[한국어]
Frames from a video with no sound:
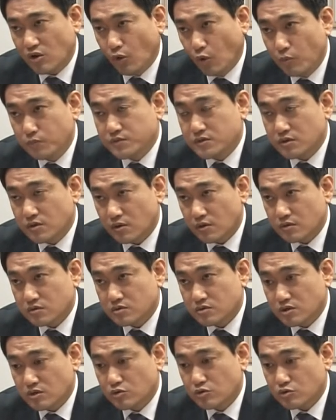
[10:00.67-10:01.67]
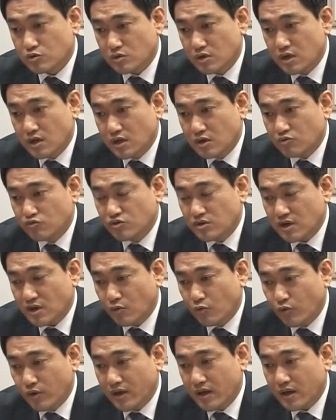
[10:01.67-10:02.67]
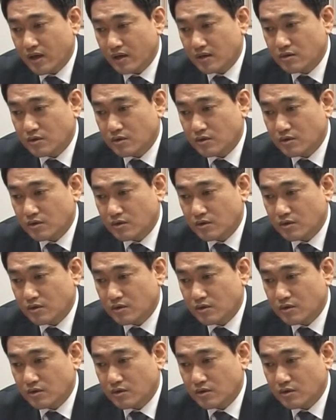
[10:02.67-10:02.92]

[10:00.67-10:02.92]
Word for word: 없죠. 그리고 우리가 왜